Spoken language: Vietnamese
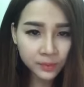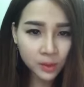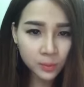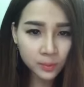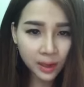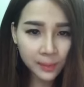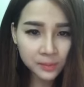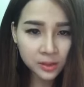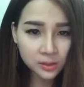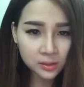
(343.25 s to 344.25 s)
cung cấp
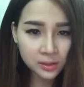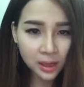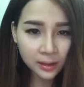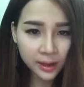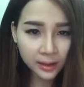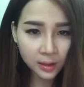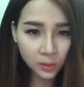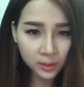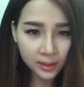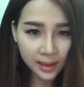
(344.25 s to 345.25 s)
dưỡng chất đầy đủ
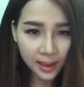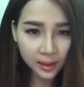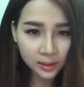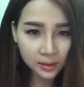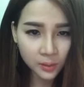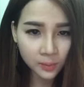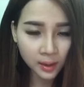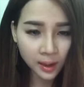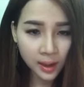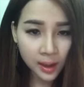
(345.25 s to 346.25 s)
cho da, thì dùng là